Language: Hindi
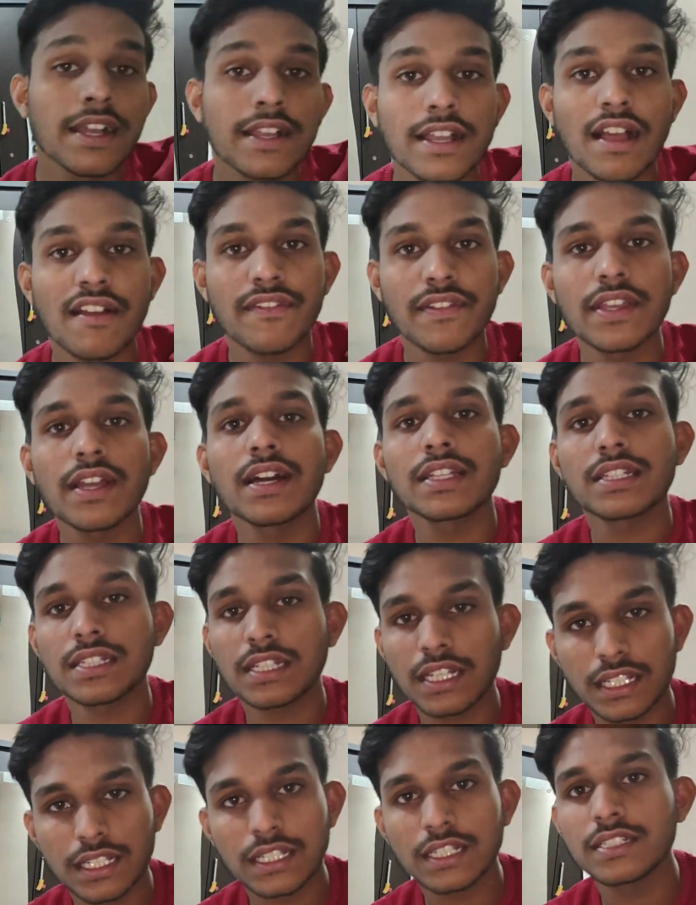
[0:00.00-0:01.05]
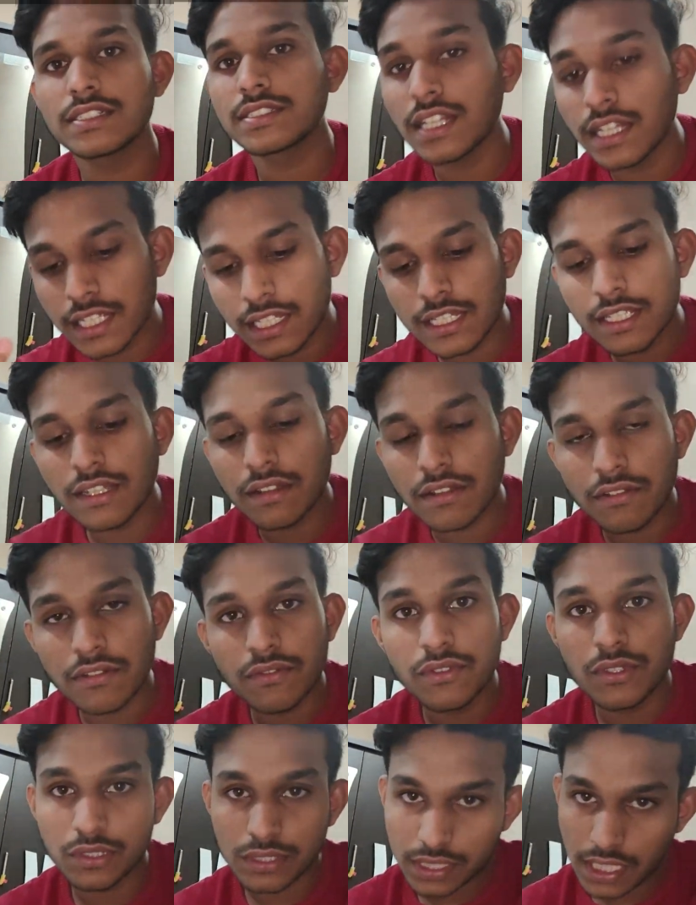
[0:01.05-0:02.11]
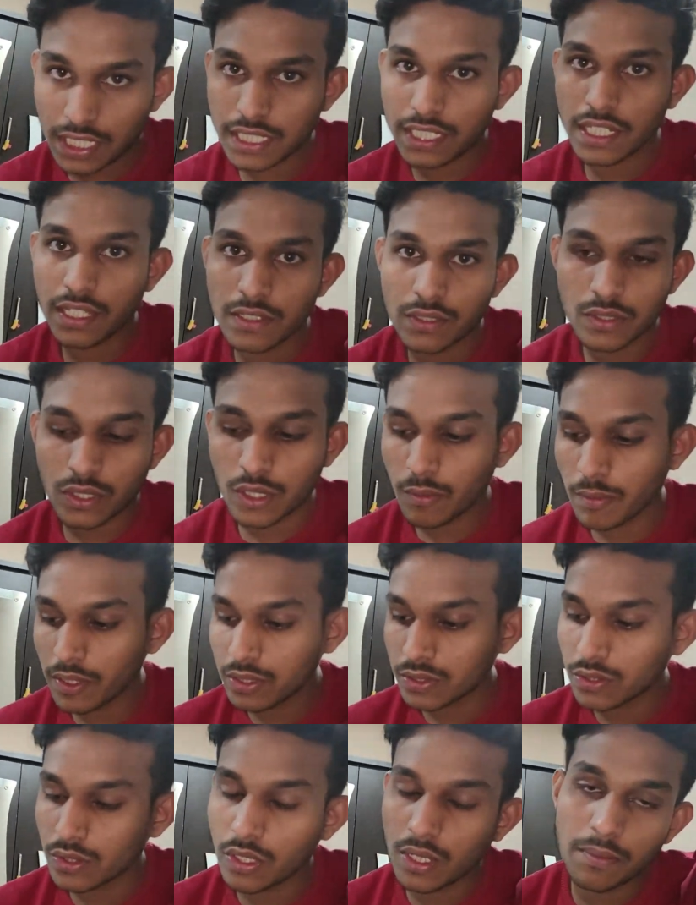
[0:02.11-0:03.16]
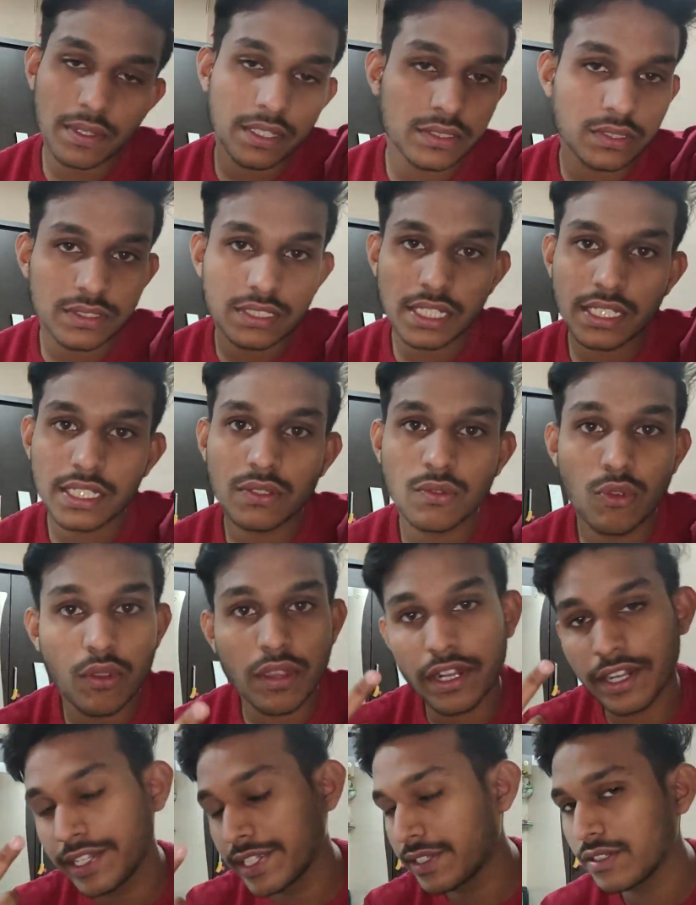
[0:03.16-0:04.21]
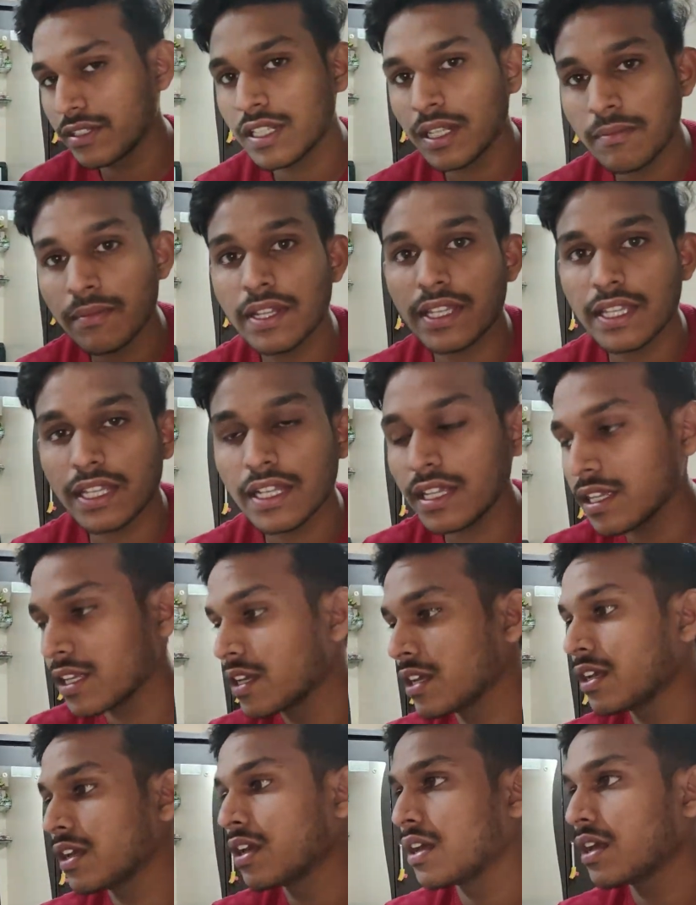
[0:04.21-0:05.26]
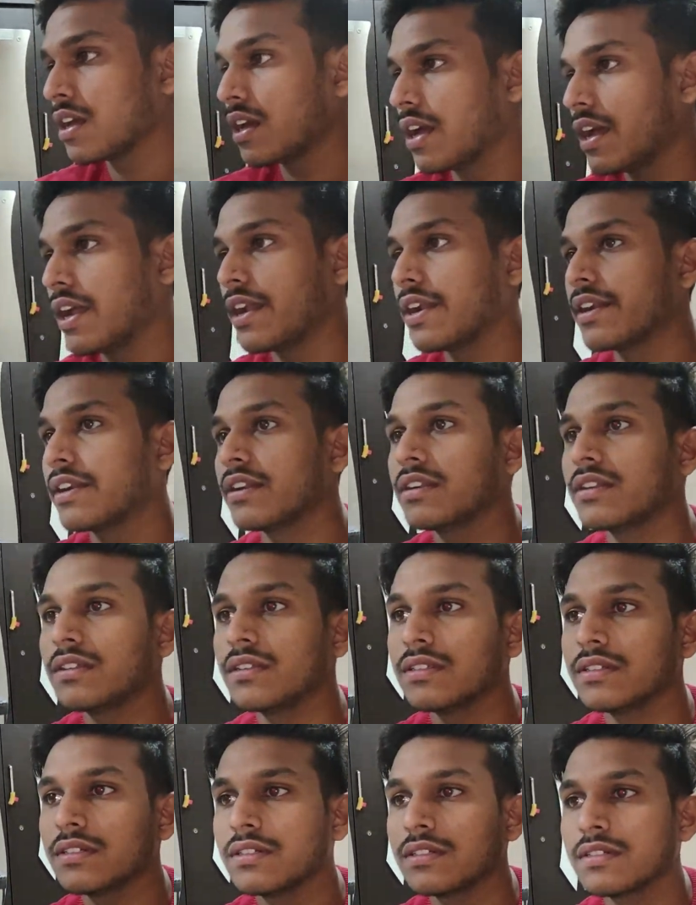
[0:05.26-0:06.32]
काफ़ी हद तक की सही व्यूज़ आते हैं यूट्यूब पर सो हमने सोचा कि वो कंटिन्यू हम रखेंगे एंड